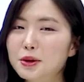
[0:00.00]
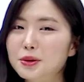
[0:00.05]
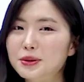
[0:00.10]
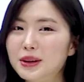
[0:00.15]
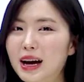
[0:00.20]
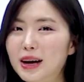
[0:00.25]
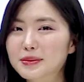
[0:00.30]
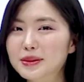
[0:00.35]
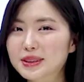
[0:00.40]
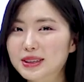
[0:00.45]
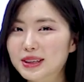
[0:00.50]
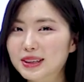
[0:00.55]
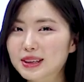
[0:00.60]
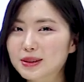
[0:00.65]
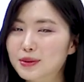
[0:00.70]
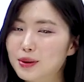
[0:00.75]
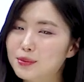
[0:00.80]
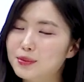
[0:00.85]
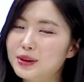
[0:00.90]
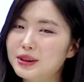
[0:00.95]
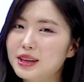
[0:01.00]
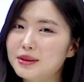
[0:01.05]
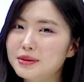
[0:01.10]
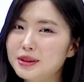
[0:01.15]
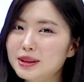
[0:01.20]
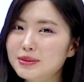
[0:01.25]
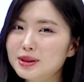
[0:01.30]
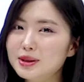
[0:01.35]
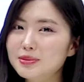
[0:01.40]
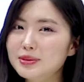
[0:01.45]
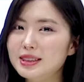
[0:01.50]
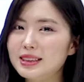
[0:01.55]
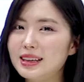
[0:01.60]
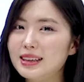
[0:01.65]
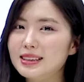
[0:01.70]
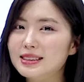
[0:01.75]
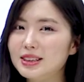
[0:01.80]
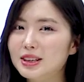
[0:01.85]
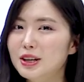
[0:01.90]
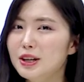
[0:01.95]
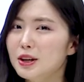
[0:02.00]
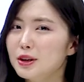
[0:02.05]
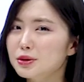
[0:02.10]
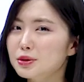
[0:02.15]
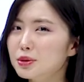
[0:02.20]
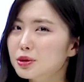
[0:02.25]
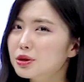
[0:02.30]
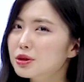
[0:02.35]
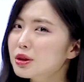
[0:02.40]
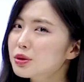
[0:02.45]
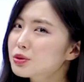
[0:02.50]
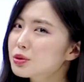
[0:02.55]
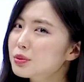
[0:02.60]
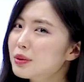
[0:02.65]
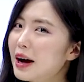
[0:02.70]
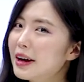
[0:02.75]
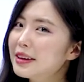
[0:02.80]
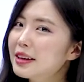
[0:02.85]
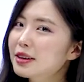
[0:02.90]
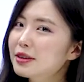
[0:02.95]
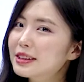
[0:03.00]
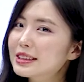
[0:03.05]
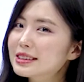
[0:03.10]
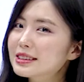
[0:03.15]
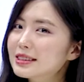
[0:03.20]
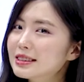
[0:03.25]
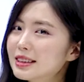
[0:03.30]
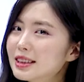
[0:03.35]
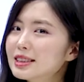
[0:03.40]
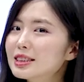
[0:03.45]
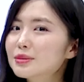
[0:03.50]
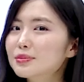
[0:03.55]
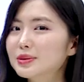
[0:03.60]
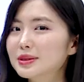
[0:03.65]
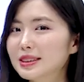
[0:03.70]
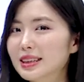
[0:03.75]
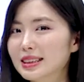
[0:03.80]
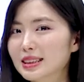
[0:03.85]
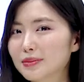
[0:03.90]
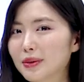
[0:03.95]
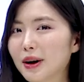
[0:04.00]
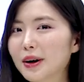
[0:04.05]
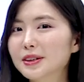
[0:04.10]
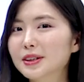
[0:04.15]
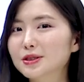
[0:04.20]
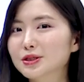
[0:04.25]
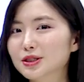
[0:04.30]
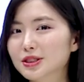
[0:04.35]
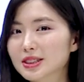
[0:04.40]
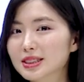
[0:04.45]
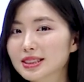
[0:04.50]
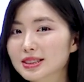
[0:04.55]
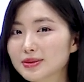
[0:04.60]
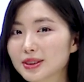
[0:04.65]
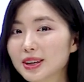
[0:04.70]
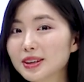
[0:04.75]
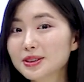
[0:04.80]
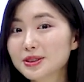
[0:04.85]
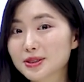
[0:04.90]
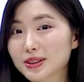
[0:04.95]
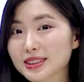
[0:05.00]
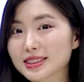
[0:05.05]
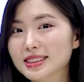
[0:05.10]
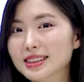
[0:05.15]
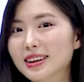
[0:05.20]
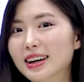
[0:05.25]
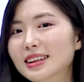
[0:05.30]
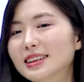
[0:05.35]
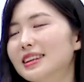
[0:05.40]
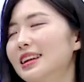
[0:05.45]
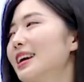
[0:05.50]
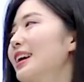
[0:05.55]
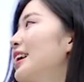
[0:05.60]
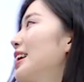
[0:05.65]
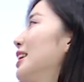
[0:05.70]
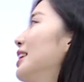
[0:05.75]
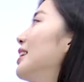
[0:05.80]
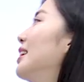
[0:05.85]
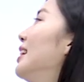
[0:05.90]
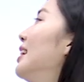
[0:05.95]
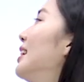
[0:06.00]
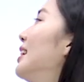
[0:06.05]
또 답이 되기 웬만하면 힘듭니다. 그래서 절대 좀 아닌 것 같은데 싶은 애들 버려주셨으면 좋았을 것 같아요.